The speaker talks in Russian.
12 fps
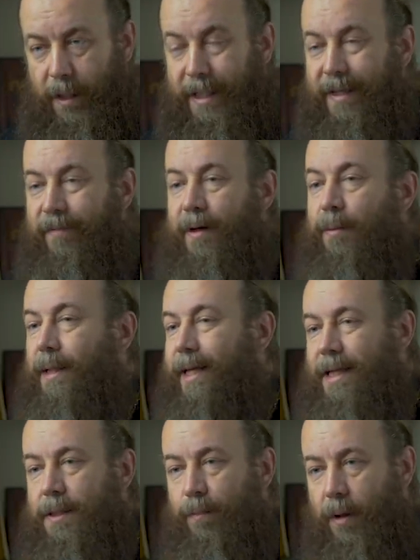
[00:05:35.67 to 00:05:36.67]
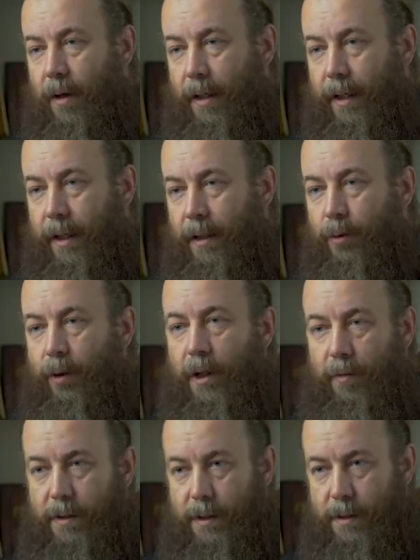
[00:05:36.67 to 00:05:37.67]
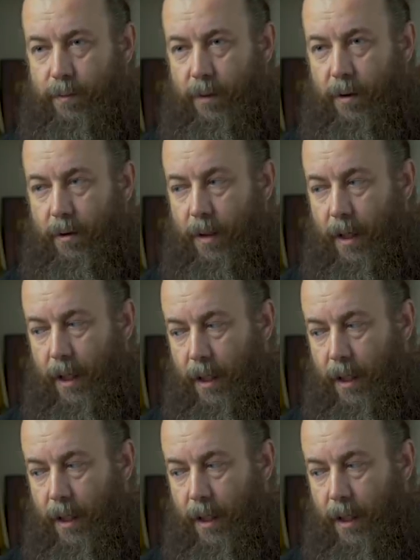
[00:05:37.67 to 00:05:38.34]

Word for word: Не вы меня избрали, но я вас избрал